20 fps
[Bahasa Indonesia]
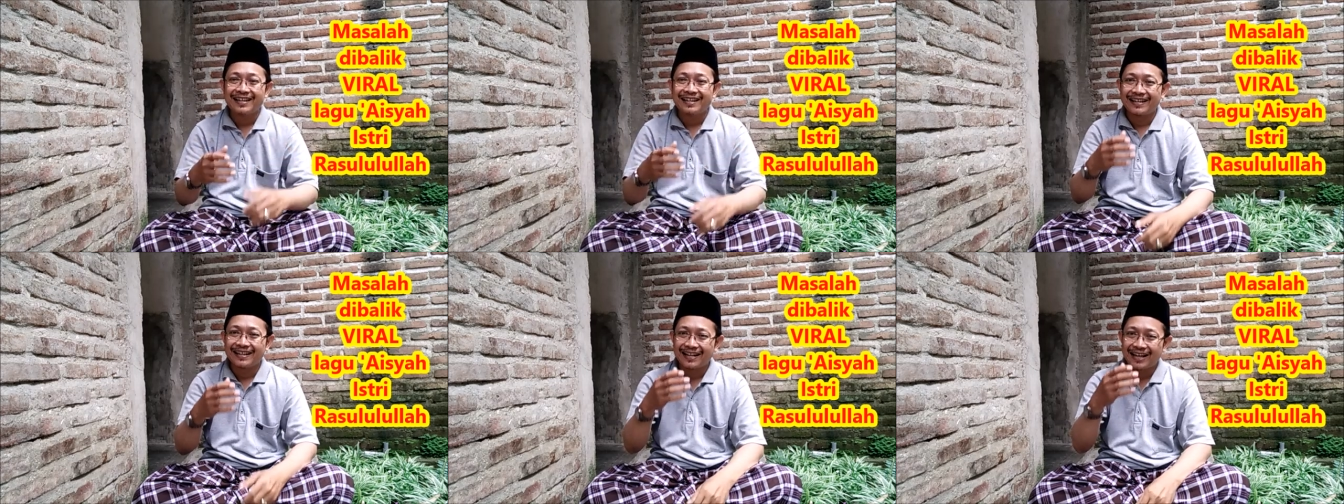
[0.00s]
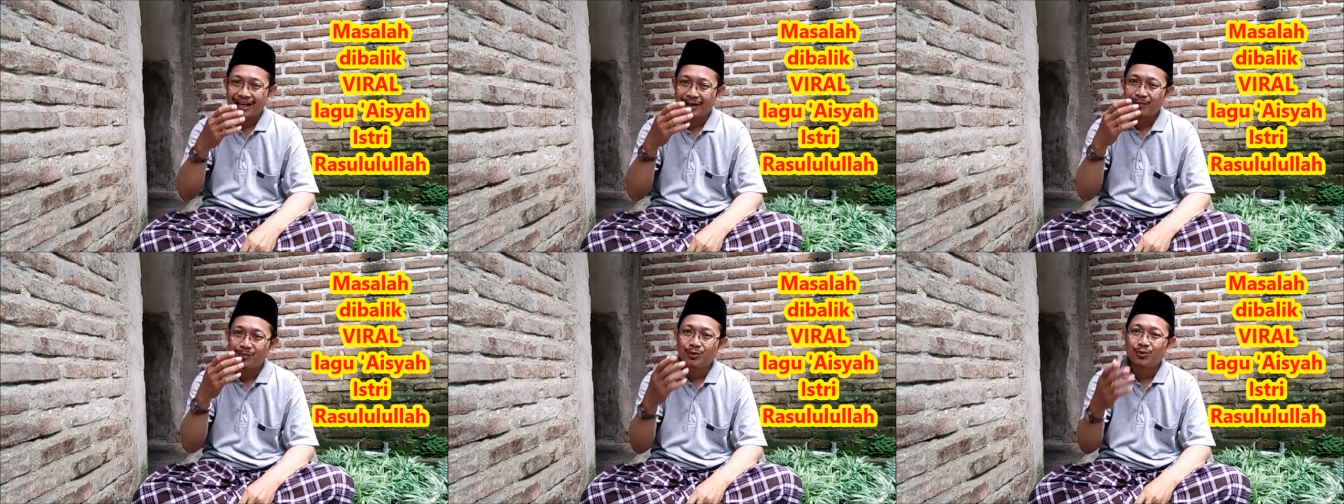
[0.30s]

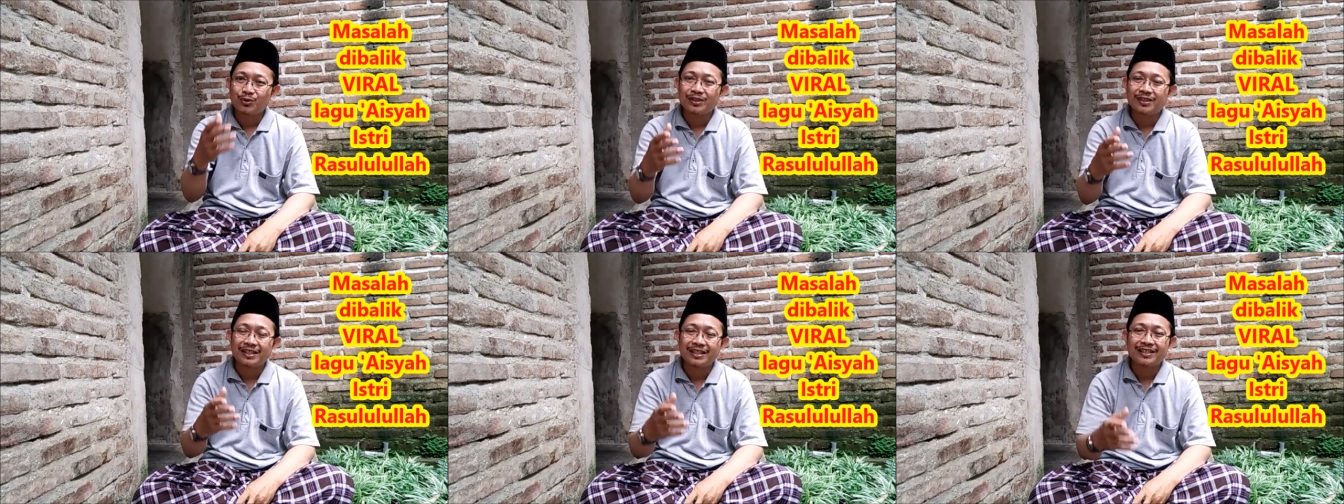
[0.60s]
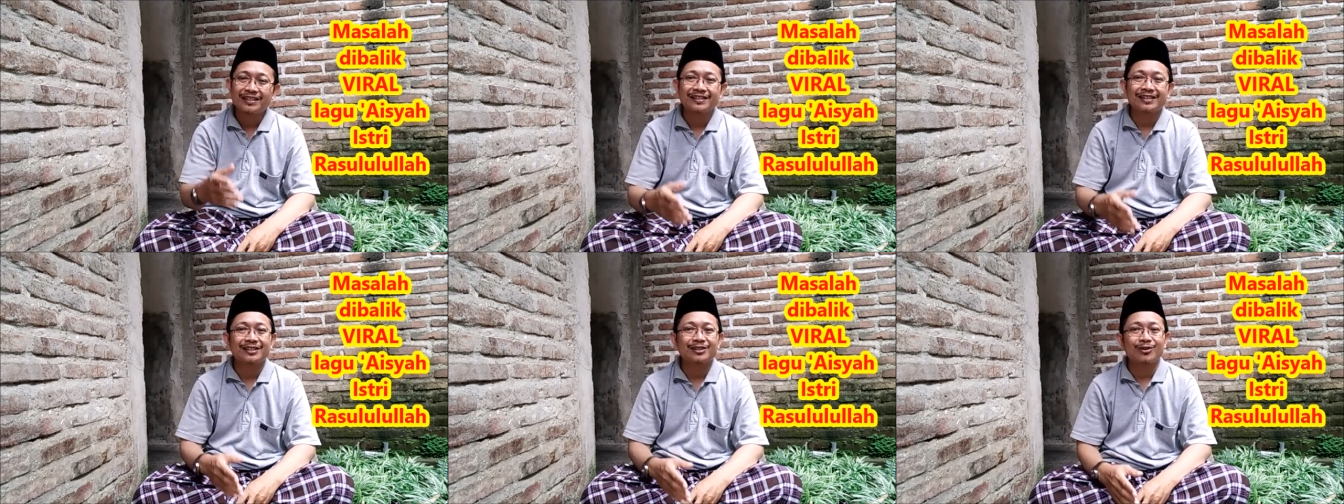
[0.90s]
Dengan
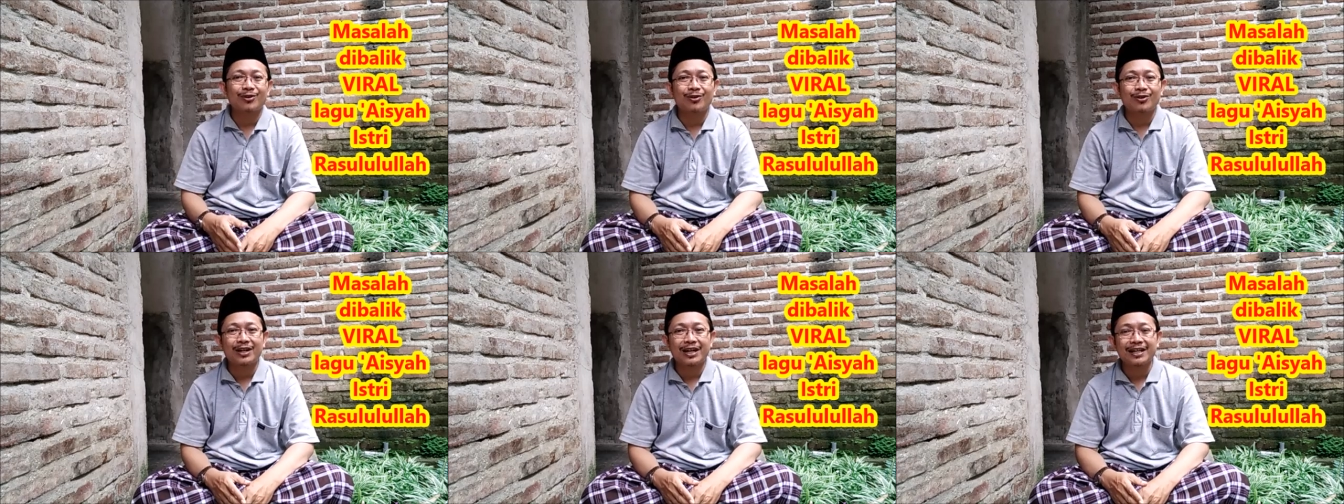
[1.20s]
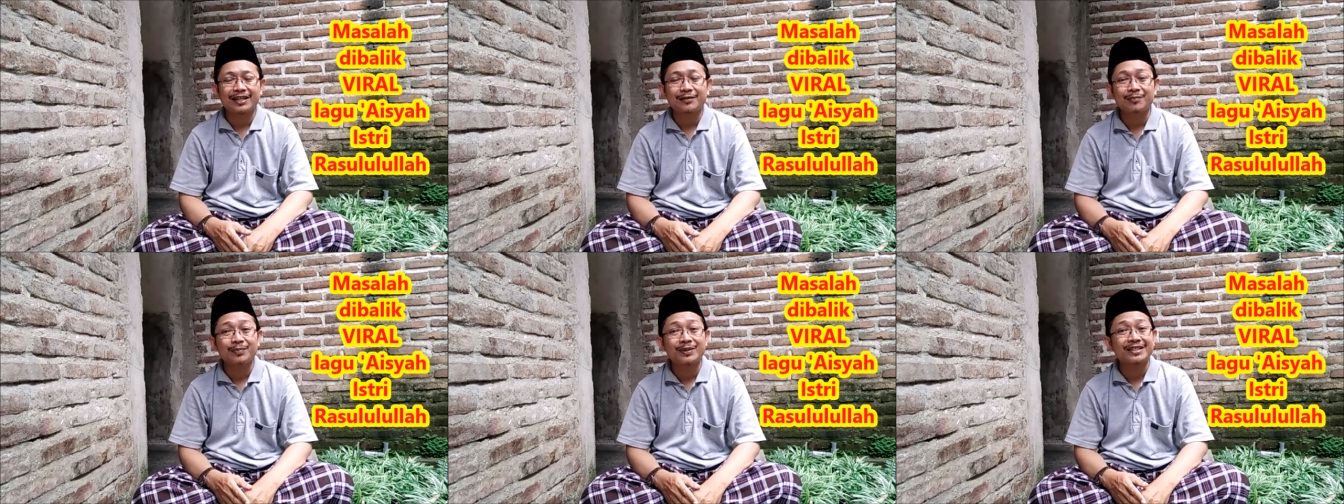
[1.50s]
musik
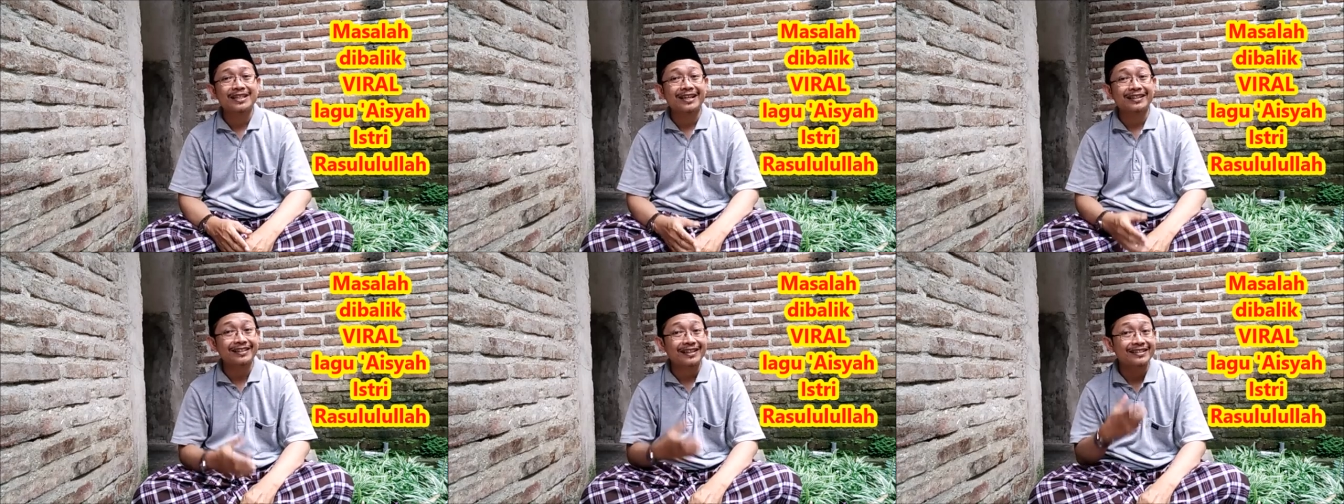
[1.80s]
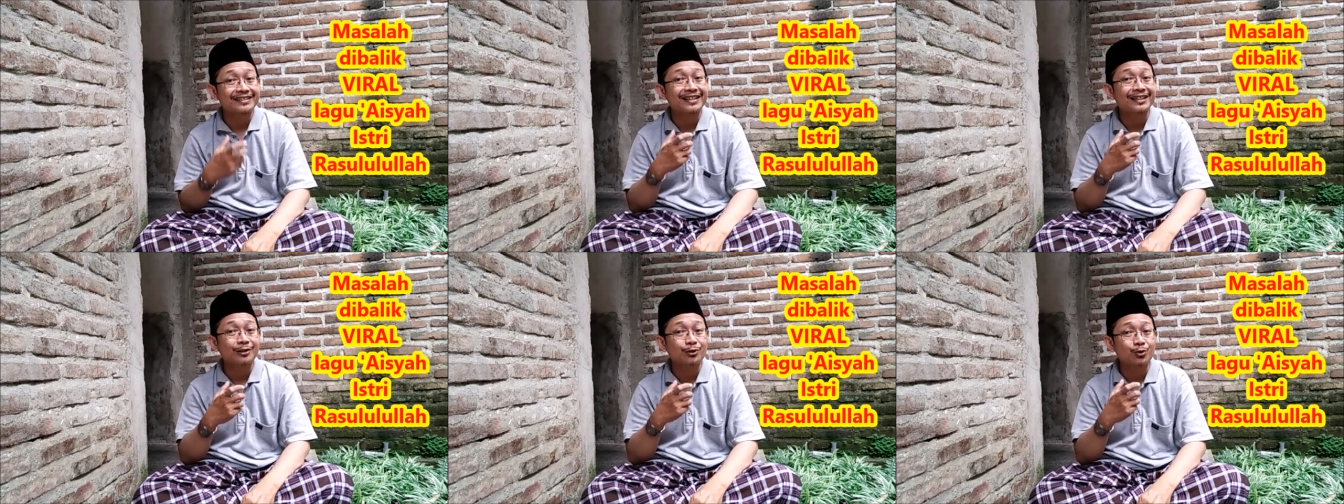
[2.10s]
seseorang bisa
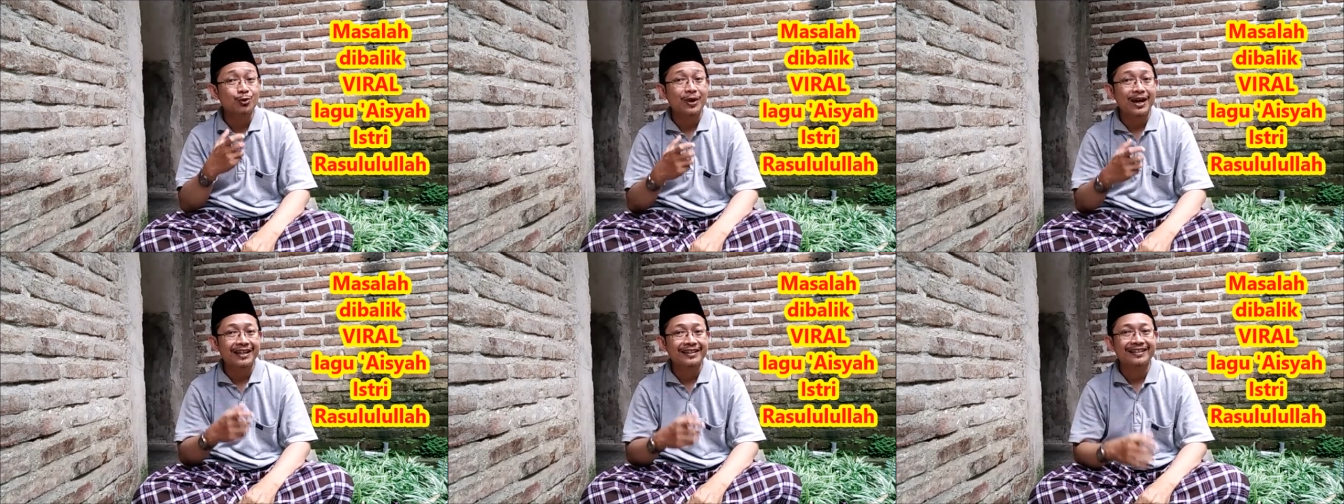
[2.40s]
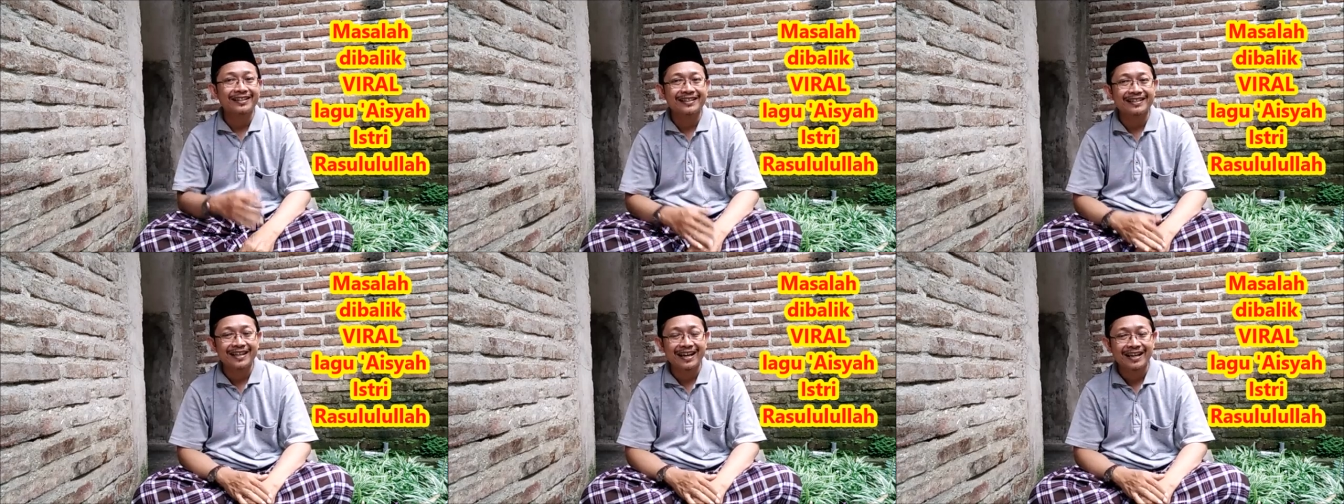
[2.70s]
tersentuh
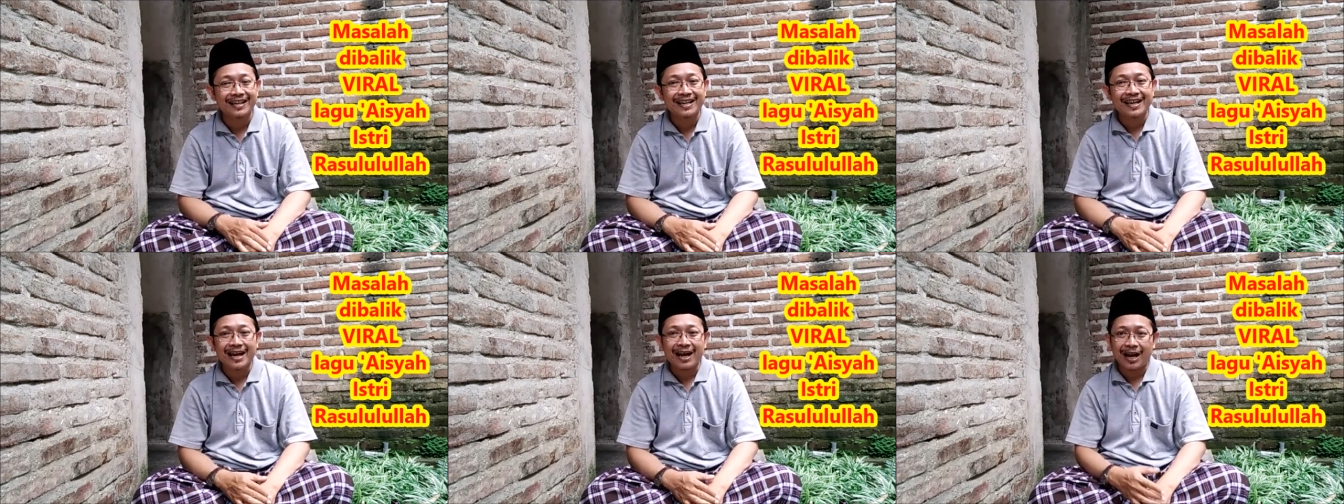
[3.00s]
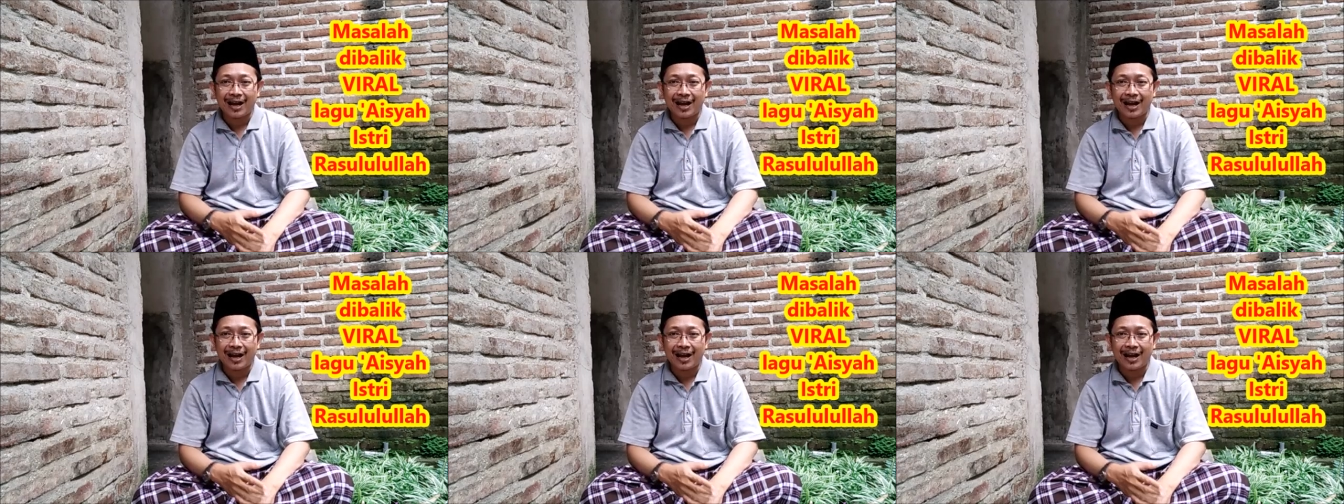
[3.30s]
hatinya,